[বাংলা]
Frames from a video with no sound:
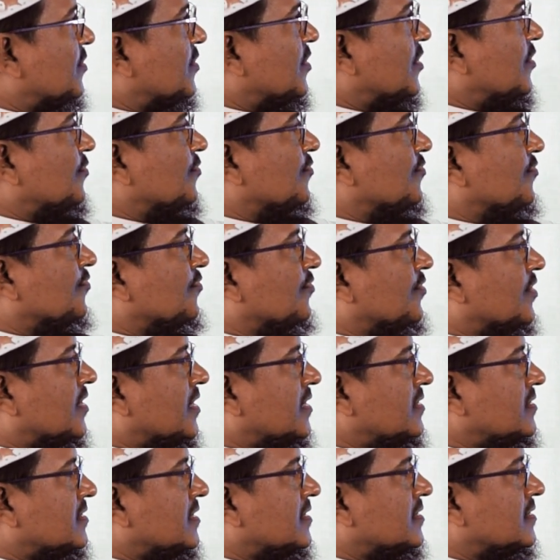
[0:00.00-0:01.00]
পড়া রুকু
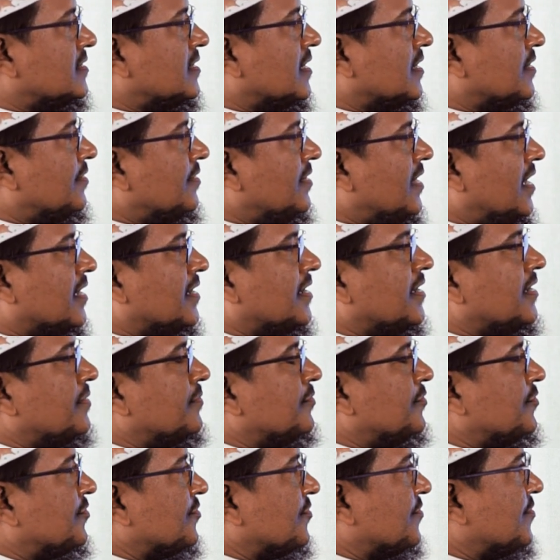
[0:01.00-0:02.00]
করা সাজদা করা আকিরি
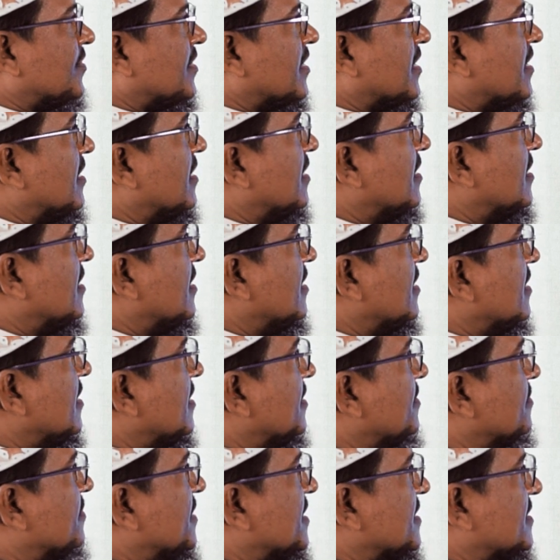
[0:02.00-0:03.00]
বৈঠক করা
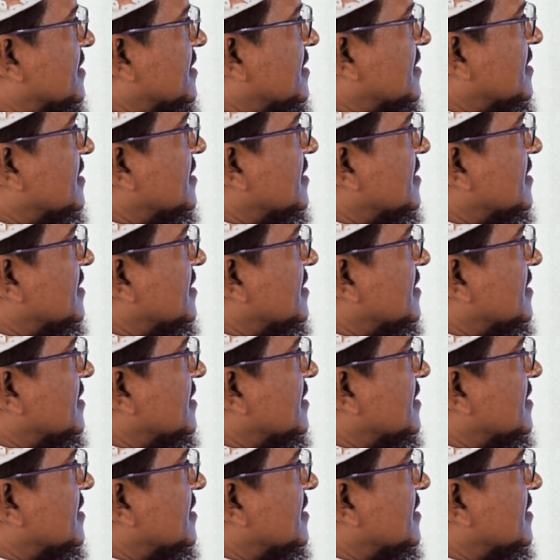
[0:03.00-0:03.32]
ব্যাস